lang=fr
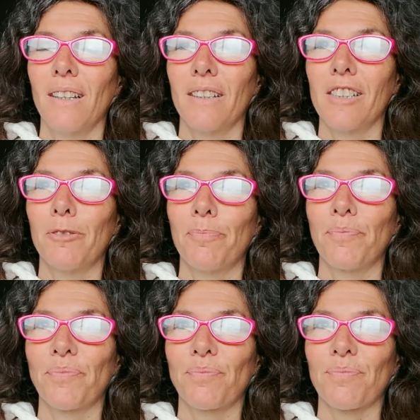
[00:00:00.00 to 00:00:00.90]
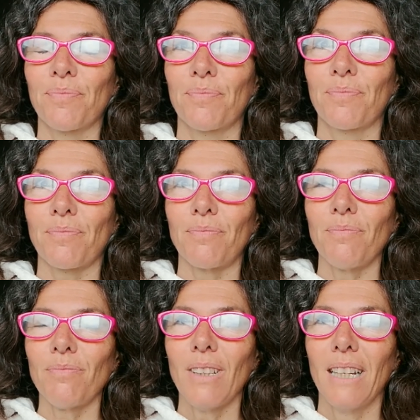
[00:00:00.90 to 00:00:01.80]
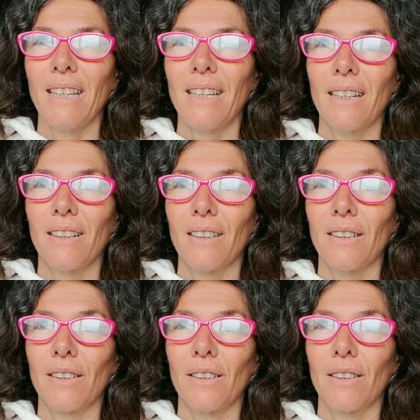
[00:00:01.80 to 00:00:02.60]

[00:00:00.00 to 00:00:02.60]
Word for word: Euh, et euh,